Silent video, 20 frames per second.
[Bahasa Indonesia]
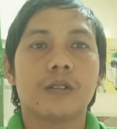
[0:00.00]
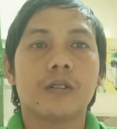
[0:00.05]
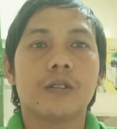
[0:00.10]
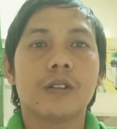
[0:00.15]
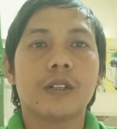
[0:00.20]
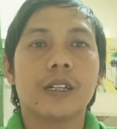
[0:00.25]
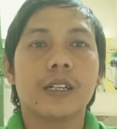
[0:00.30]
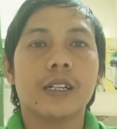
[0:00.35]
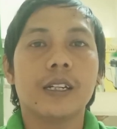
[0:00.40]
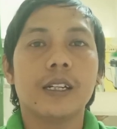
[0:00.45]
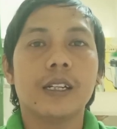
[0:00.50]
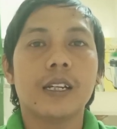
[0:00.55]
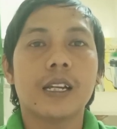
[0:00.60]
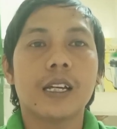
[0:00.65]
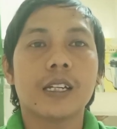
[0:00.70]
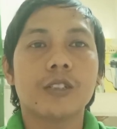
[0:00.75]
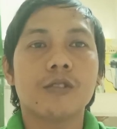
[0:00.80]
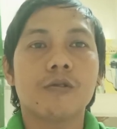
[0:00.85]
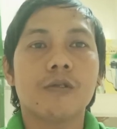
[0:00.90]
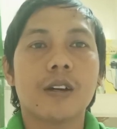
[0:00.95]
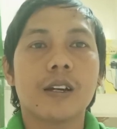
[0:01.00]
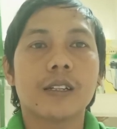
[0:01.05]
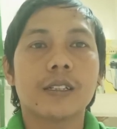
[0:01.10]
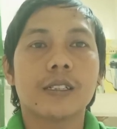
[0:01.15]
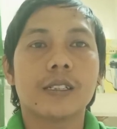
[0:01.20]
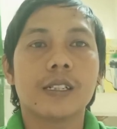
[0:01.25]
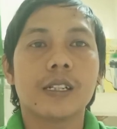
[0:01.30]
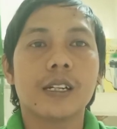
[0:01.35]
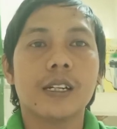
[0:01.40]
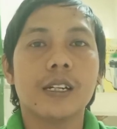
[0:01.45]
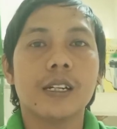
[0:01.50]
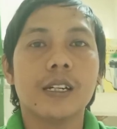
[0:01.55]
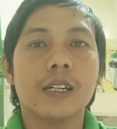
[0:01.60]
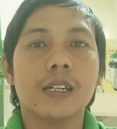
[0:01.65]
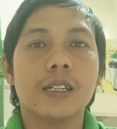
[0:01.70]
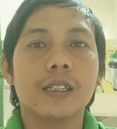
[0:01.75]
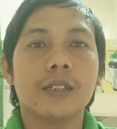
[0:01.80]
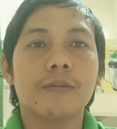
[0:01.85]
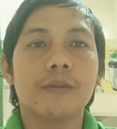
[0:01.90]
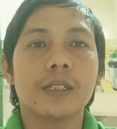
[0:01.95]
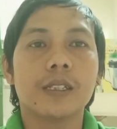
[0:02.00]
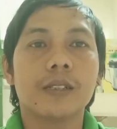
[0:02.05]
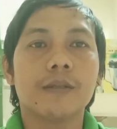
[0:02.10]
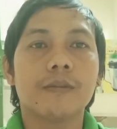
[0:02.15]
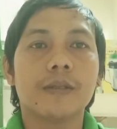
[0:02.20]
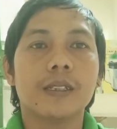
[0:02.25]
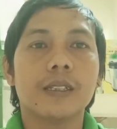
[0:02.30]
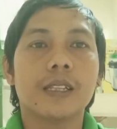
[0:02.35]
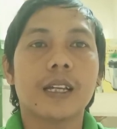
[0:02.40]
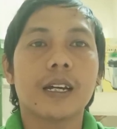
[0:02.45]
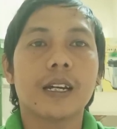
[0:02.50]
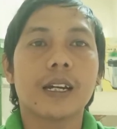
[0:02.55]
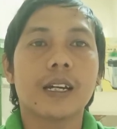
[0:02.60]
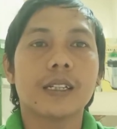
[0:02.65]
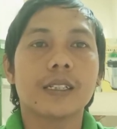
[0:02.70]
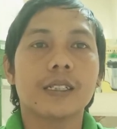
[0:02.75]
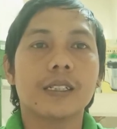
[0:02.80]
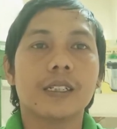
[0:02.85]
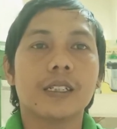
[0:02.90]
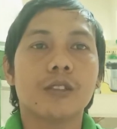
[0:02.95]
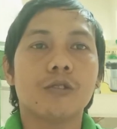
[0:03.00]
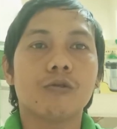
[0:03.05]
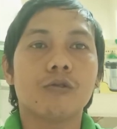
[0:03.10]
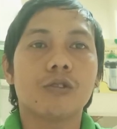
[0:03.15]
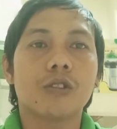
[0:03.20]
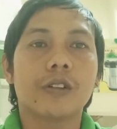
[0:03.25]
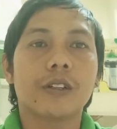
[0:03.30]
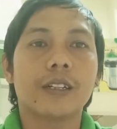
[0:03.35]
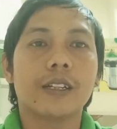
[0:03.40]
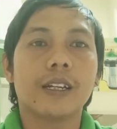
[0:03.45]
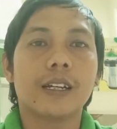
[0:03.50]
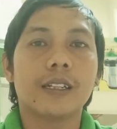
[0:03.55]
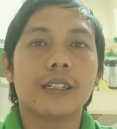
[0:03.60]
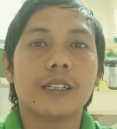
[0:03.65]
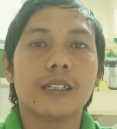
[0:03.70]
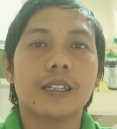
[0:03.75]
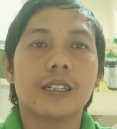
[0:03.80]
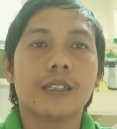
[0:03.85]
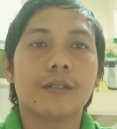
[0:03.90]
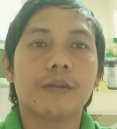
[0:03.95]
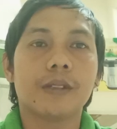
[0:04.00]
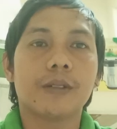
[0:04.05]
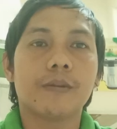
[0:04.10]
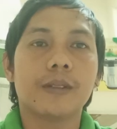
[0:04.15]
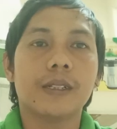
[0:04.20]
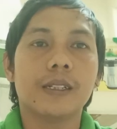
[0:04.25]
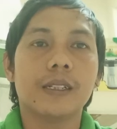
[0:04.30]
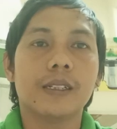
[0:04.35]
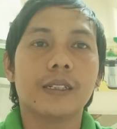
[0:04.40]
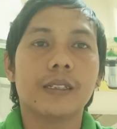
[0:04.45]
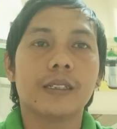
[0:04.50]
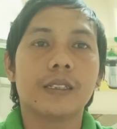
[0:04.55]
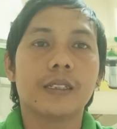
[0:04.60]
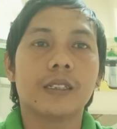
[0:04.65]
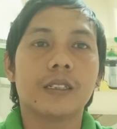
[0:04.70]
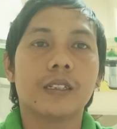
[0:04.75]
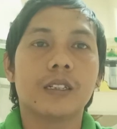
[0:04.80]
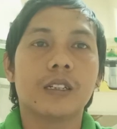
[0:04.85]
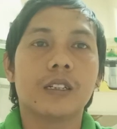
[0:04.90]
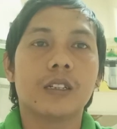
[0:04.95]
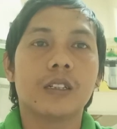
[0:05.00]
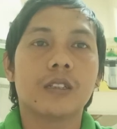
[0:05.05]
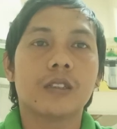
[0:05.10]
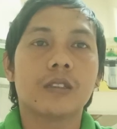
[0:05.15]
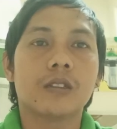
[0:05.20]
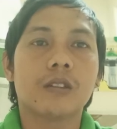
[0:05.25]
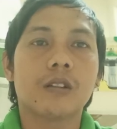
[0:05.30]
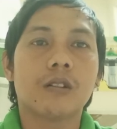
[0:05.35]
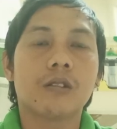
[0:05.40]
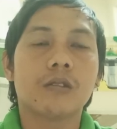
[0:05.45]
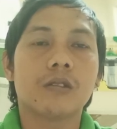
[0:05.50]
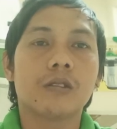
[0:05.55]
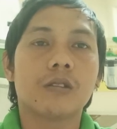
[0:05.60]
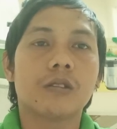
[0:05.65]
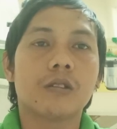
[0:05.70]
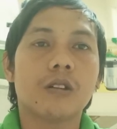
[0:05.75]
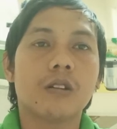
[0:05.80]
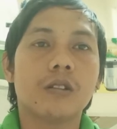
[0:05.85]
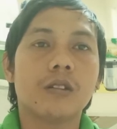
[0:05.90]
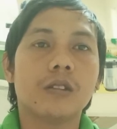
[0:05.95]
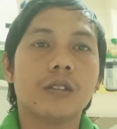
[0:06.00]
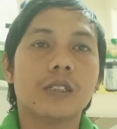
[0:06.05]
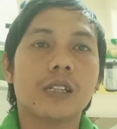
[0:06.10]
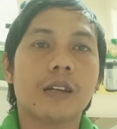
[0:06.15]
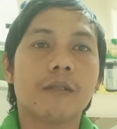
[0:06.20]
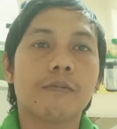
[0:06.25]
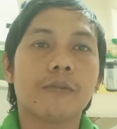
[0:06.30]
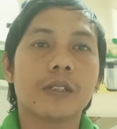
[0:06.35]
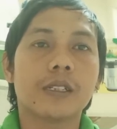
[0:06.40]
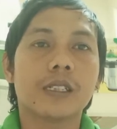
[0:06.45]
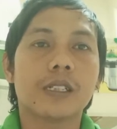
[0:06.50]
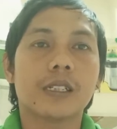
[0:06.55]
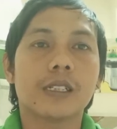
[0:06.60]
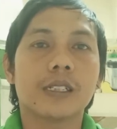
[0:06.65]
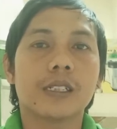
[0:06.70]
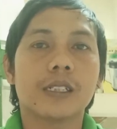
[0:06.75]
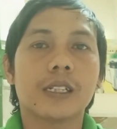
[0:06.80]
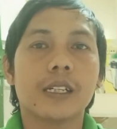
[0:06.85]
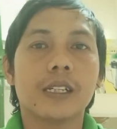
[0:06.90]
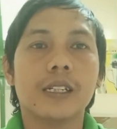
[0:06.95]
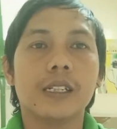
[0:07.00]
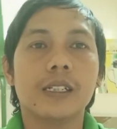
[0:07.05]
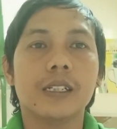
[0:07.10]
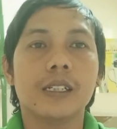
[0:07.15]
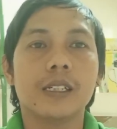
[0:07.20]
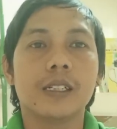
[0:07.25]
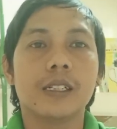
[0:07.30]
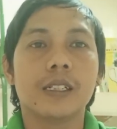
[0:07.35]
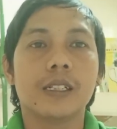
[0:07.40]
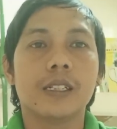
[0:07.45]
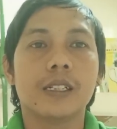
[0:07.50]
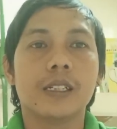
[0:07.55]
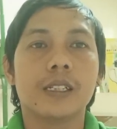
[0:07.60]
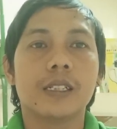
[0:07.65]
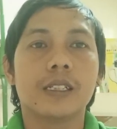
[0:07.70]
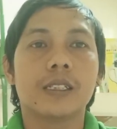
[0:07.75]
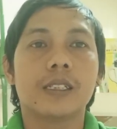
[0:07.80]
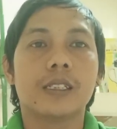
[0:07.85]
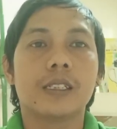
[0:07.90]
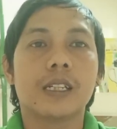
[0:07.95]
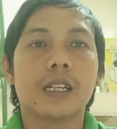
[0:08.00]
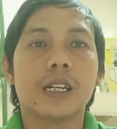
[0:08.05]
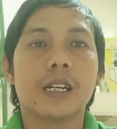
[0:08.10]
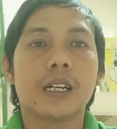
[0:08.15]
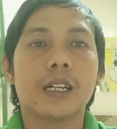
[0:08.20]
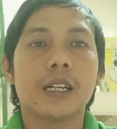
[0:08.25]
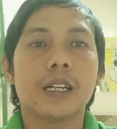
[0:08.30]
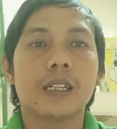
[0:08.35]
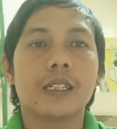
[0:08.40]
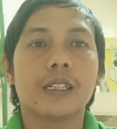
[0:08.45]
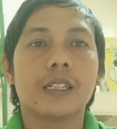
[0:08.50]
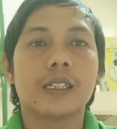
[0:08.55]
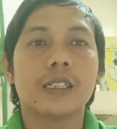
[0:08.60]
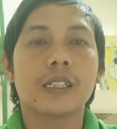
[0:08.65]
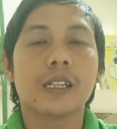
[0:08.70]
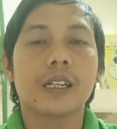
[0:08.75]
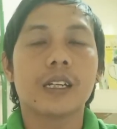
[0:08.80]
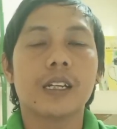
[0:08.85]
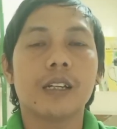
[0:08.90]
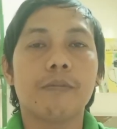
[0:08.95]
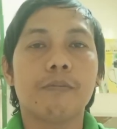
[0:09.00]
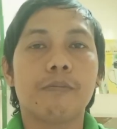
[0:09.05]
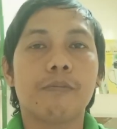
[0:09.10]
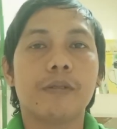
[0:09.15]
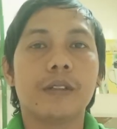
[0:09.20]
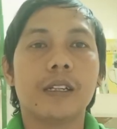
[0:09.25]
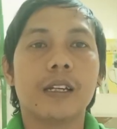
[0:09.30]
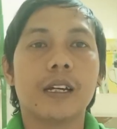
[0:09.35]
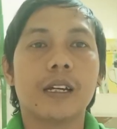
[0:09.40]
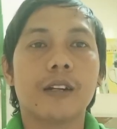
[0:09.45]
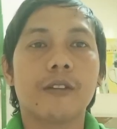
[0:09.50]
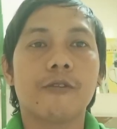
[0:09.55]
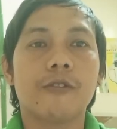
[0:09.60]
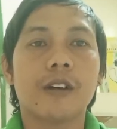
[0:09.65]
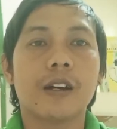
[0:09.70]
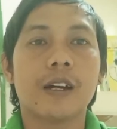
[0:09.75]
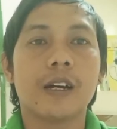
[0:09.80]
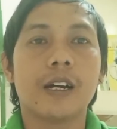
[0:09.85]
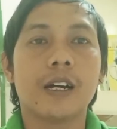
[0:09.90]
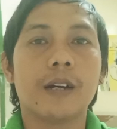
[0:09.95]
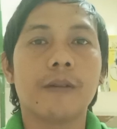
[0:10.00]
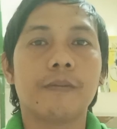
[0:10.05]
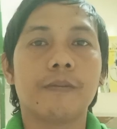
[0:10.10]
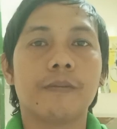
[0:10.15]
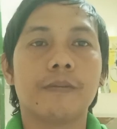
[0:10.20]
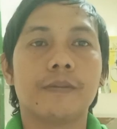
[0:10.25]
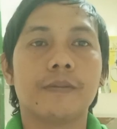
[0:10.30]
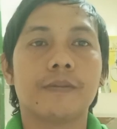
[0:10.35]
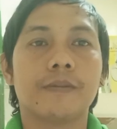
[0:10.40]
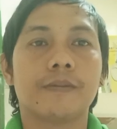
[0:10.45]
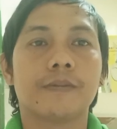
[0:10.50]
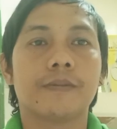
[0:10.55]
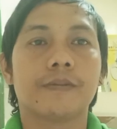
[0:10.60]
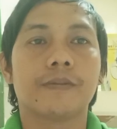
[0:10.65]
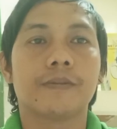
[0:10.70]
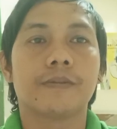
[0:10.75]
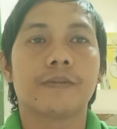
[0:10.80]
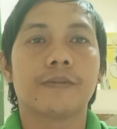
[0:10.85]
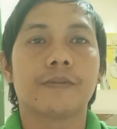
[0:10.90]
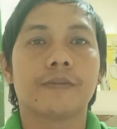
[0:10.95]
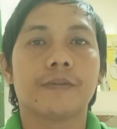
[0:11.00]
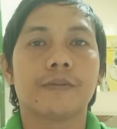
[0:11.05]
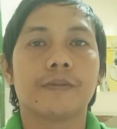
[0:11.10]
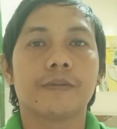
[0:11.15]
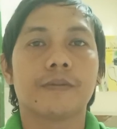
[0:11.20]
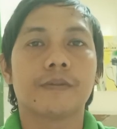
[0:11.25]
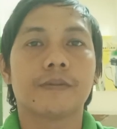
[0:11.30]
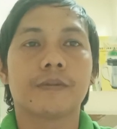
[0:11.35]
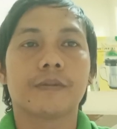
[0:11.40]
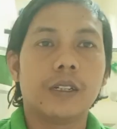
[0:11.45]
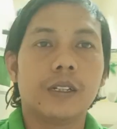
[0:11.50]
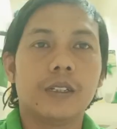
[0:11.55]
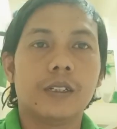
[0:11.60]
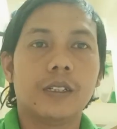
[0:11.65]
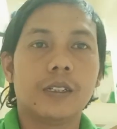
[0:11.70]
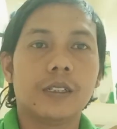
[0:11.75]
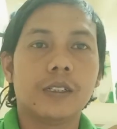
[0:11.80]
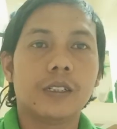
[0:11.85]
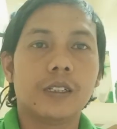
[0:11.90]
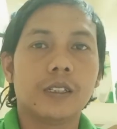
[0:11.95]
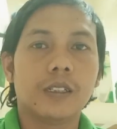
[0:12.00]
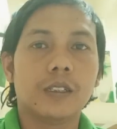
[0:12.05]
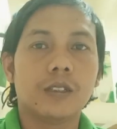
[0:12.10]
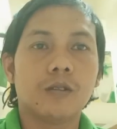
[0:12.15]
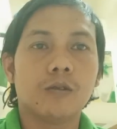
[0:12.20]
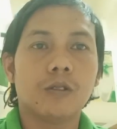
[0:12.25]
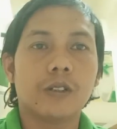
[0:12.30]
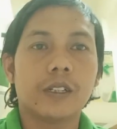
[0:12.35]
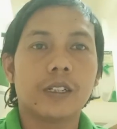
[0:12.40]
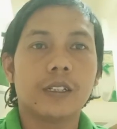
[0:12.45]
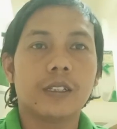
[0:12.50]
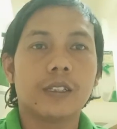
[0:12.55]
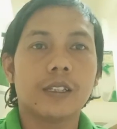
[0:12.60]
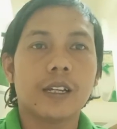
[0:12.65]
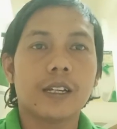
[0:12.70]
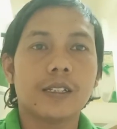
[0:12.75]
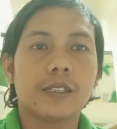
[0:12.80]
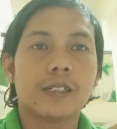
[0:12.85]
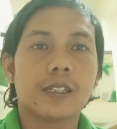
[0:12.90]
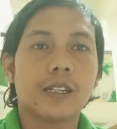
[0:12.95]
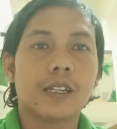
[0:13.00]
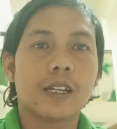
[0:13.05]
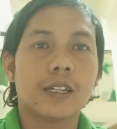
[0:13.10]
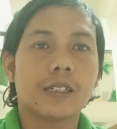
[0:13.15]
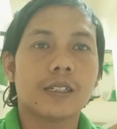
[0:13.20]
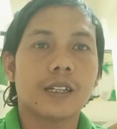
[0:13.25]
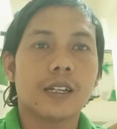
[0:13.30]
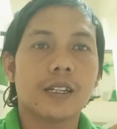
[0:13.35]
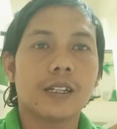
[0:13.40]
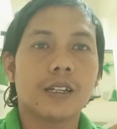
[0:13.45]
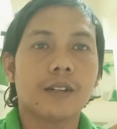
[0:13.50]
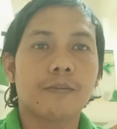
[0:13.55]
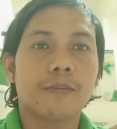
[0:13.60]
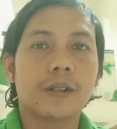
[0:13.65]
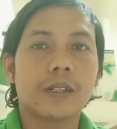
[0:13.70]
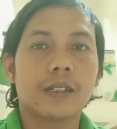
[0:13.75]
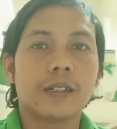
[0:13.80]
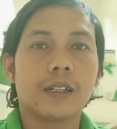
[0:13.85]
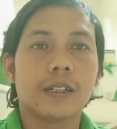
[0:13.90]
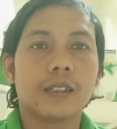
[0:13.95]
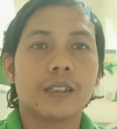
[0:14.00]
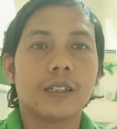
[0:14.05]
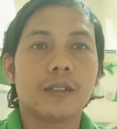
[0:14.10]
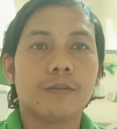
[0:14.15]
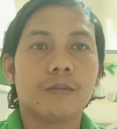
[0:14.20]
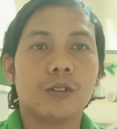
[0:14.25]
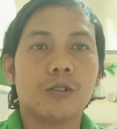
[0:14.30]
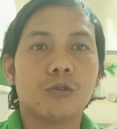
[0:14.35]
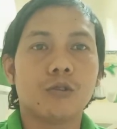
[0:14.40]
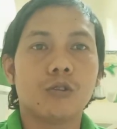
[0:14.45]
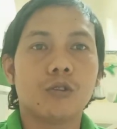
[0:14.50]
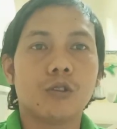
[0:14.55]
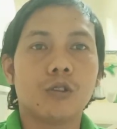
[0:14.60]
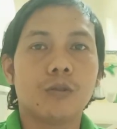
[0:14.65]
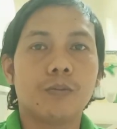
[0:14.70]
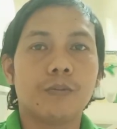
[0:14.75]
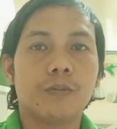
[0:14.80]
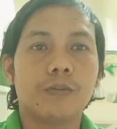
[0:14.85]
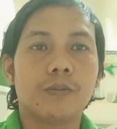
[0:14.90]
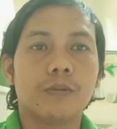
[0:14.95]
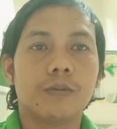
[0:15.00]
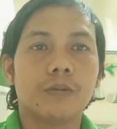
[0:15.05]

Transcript: oke langsung aja teman-teman tak kasih tutorialnya ya teman-teman tonton sampai selesai jangan di skip biar paham oke disitu kita jelaskan kepada tim YouTube